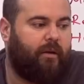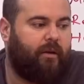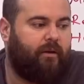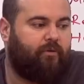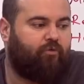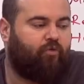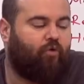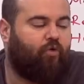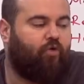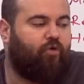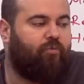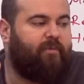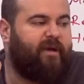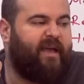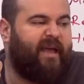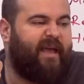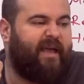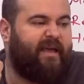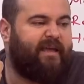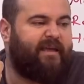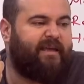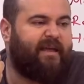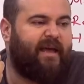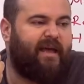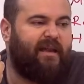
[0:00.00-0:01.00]
doğumu
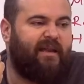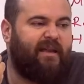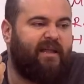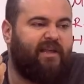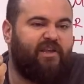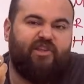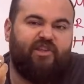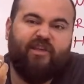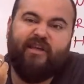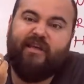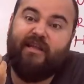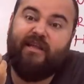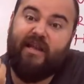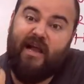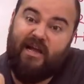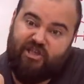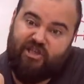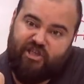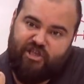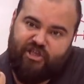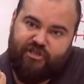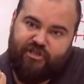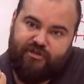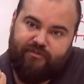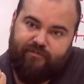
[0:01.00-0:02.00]
engelleyici
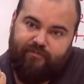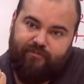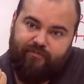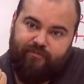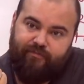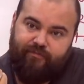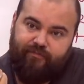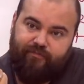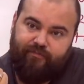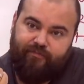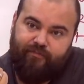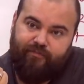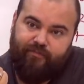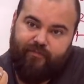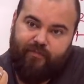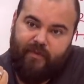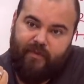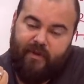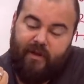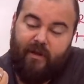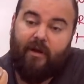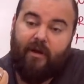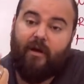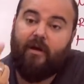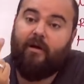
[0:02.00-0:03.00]
ilaç,
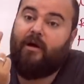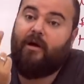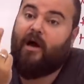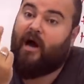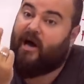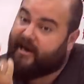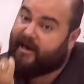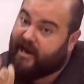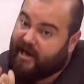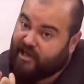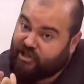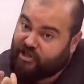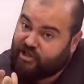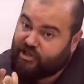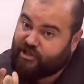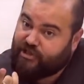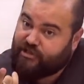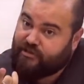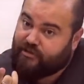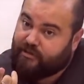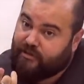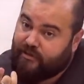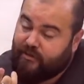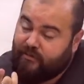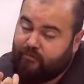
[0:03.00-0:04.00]
araç,
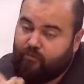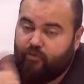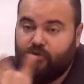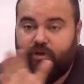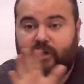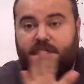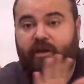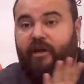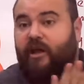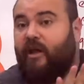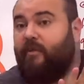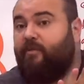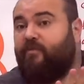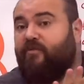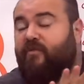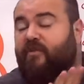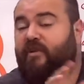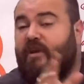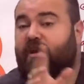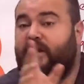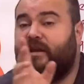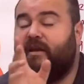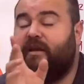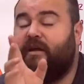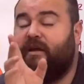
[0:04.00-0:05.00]
bunların
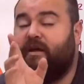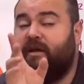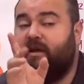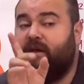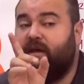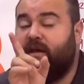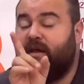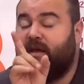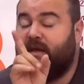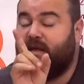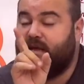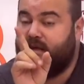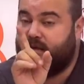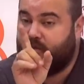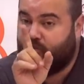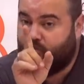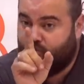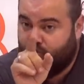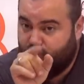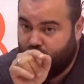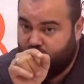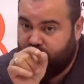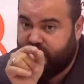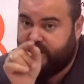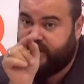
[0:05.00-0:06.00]
hepsinin
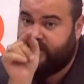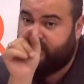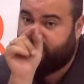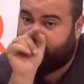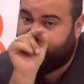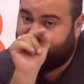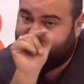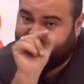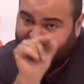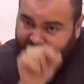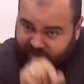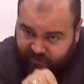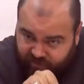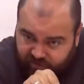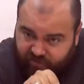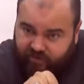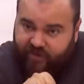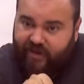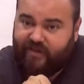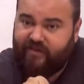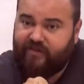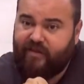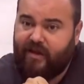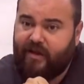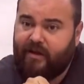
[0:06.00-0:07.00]
Türkiye için satışı
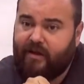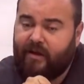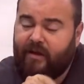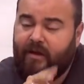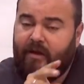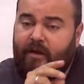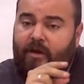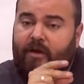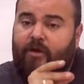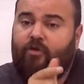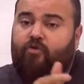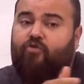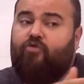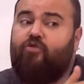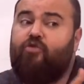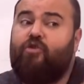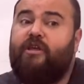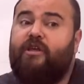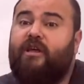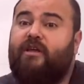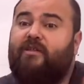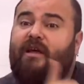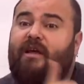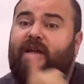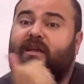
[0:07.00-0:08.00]
yasak,
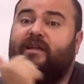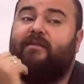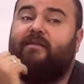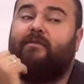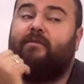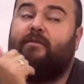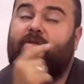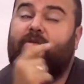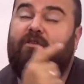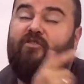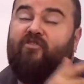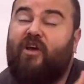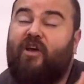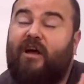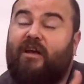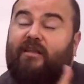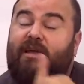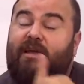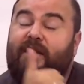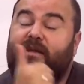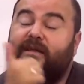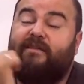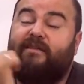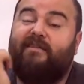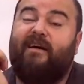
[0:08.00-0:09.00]
Türkiye'den
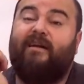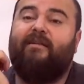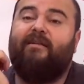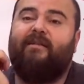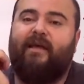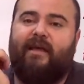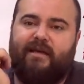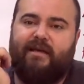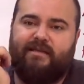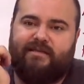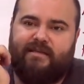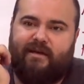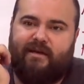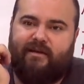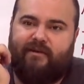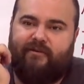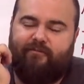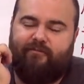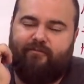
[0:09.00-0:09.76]
dışarıdan ithali de yasak.